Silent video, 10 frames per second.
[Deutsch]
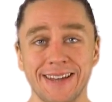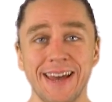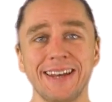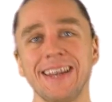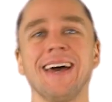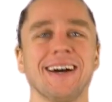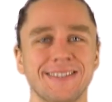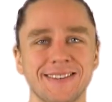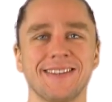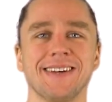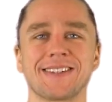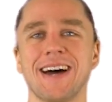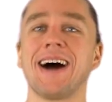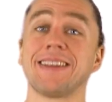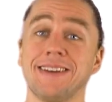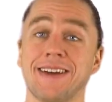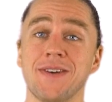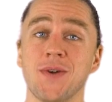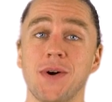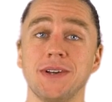denn es ist der Start in
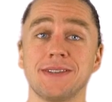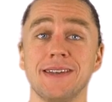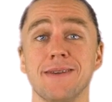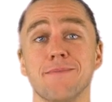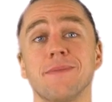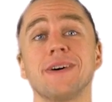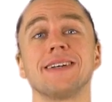ein neues Leben.